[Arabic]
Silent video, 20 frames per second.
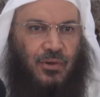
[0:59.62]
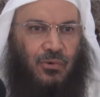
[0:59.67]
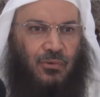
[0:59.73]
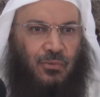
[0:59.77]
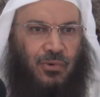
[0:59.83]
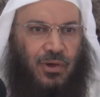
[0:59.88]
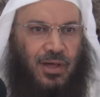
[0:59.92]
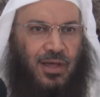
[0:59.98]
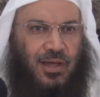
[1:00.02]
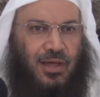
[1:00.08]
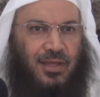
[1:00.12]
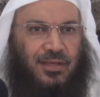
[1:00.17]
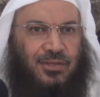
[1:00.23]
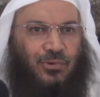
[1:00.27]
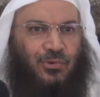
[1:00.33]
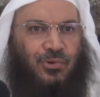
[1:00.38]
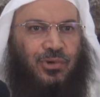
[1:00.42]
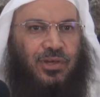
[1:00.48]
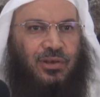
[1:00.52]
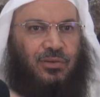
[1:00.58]

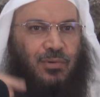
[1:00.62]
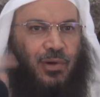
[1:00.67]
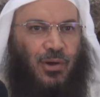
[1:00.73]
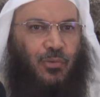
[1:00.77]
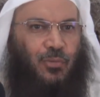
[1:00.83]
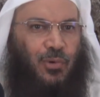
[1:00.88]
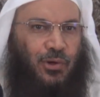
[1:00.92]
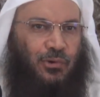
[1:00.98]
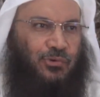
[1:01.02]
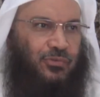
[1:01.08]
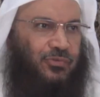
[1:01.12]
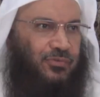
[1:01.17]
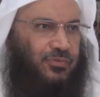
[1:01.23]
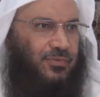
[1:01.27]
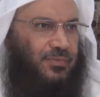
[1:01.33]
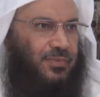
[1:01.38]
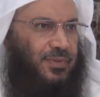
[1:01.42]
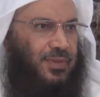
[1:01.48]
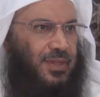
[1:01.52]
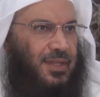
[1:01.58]
وينكر ما هو معروف
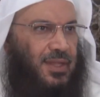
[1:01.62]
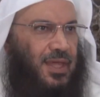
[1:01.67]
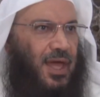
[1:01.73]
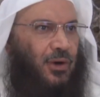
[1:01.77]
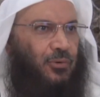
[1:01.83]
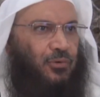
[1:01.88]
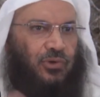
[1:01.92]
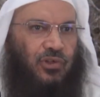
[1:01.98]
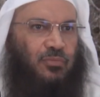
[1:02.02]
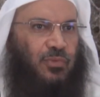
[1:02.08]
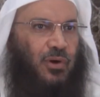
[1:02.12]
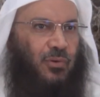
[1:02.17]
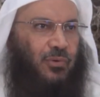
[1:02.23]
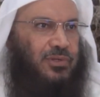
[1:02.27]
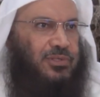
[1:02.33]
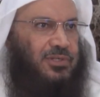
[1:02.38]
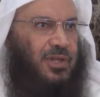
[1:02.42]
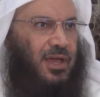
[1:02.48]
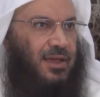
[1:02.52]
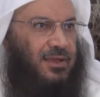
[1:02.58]
أو ينكر ما هو
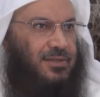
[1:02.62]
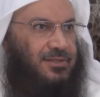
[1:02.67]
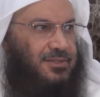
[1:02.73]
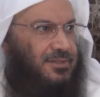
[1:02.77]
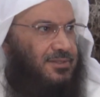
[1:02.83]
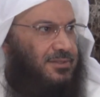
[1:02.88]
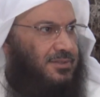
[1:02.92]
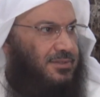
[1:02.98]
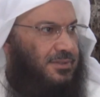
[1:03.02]
جائز